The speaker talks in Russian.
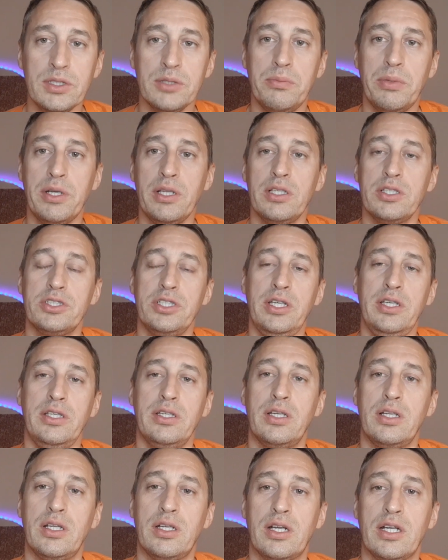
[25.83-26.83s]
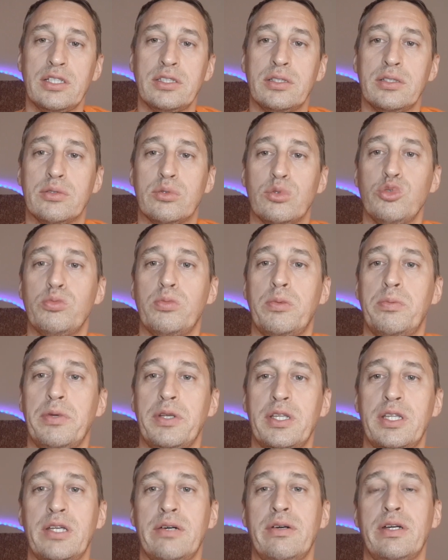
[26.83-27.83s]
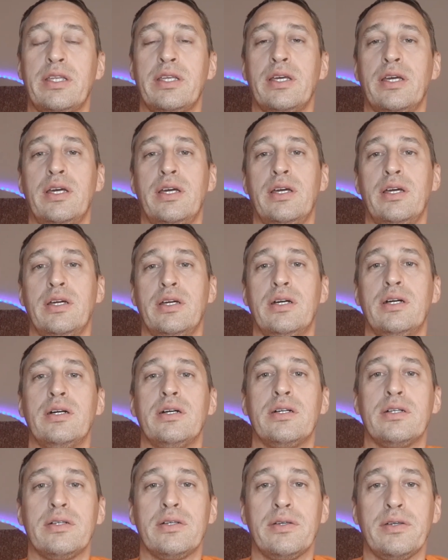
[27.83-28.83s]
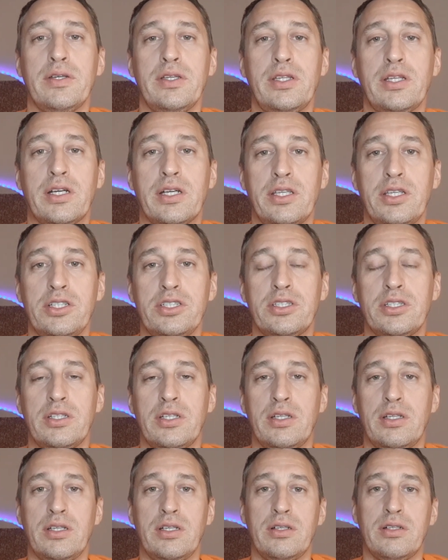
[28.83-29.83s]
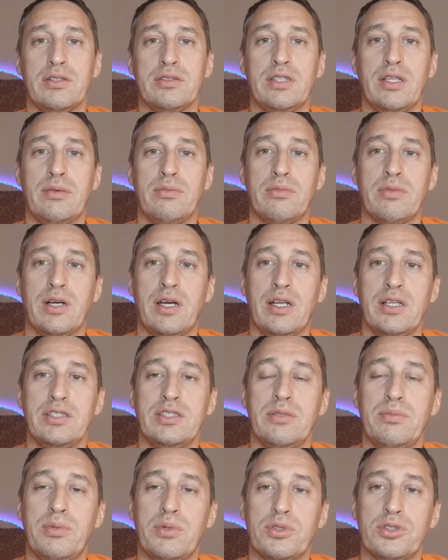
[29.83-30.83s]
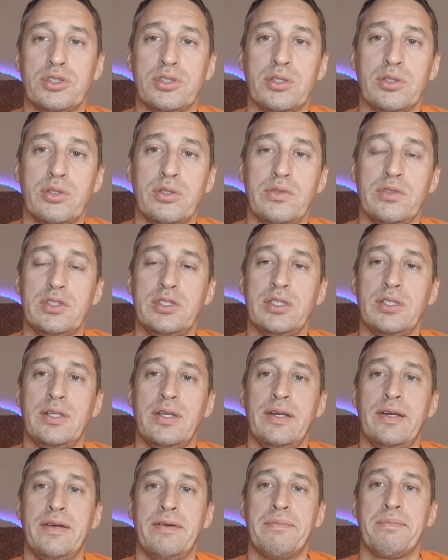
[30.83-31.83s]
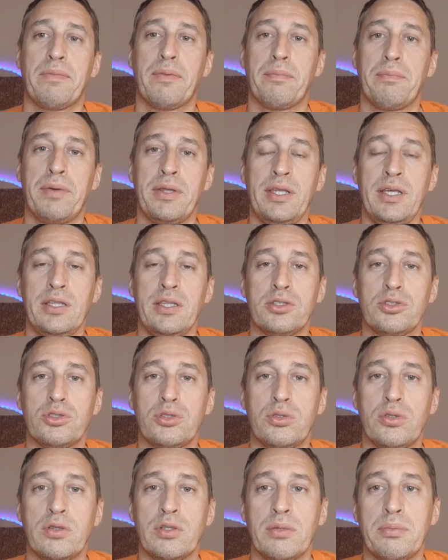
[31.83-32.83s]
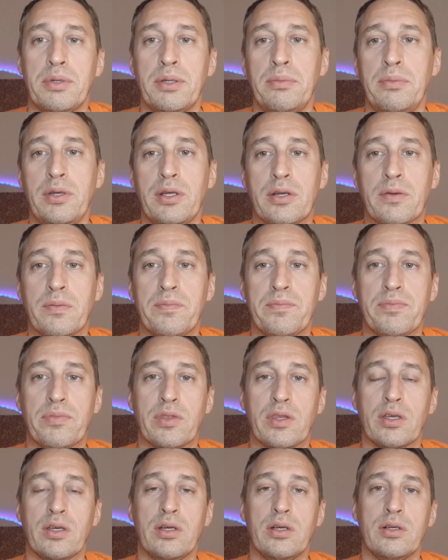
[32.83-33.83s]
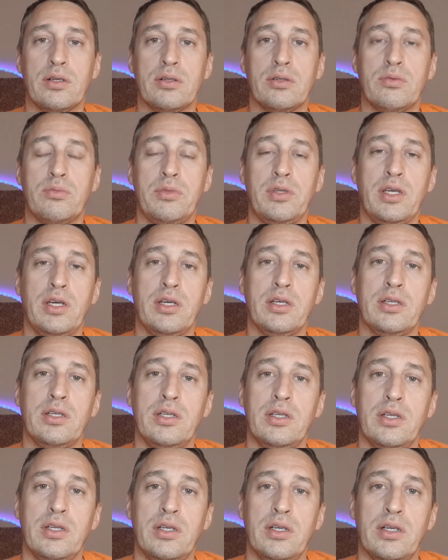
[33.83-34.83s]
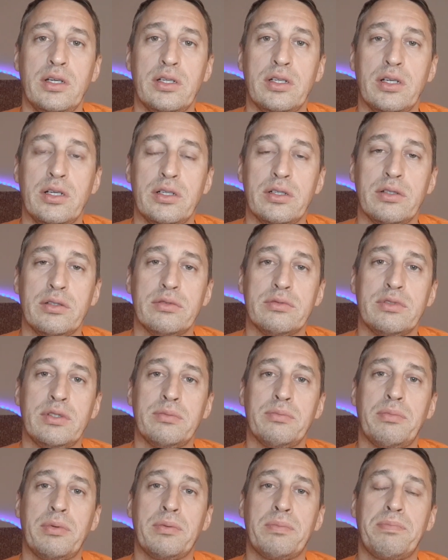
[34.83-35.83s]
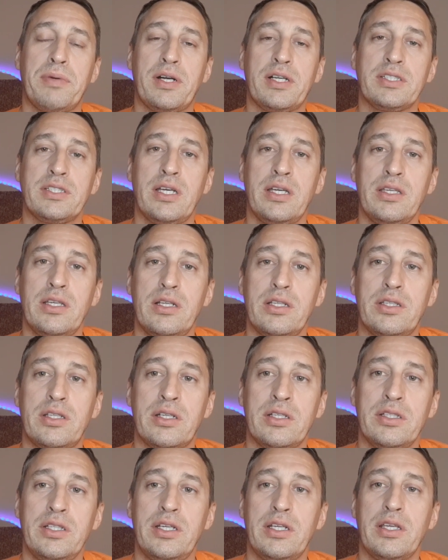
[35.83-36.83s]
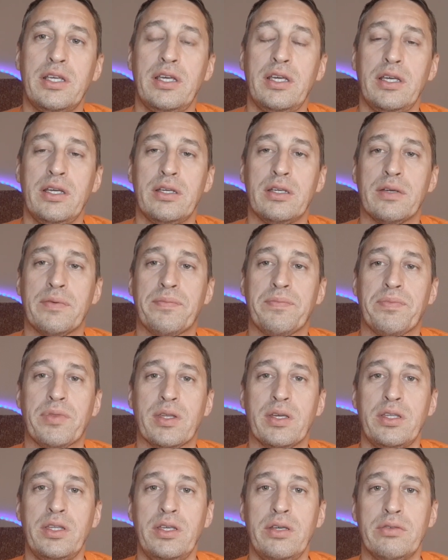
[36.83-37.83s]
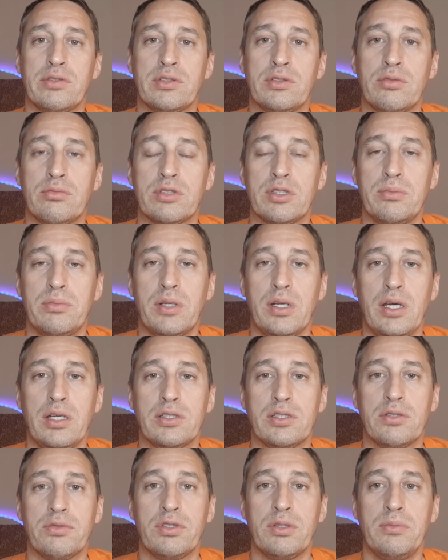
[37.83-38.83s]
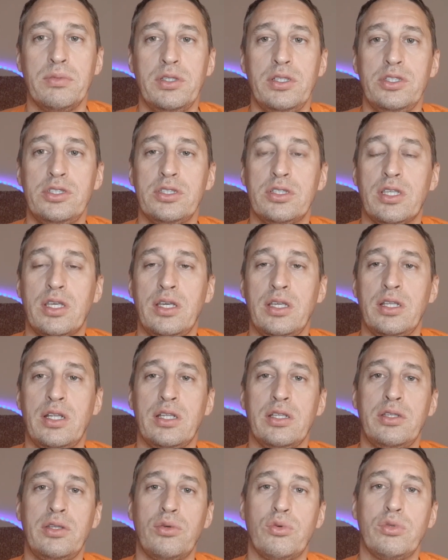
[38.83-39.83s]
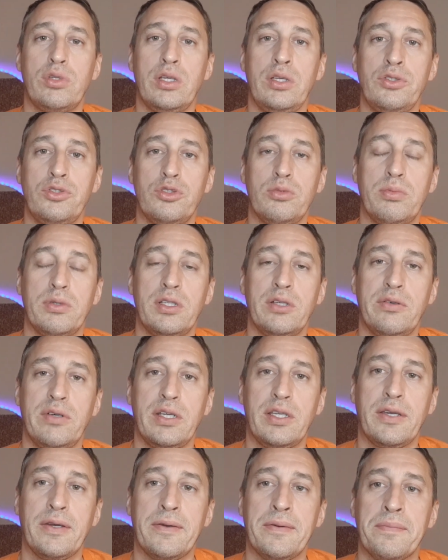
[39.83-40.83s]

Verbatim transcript: приложения или разные службы передавать, а, это, конечно, там гораздо проще становится. Понятно, что, например, а, у меня а, там, показания электроэнергии, они в основном собираются автоматически, не надо никуда ничего подавать.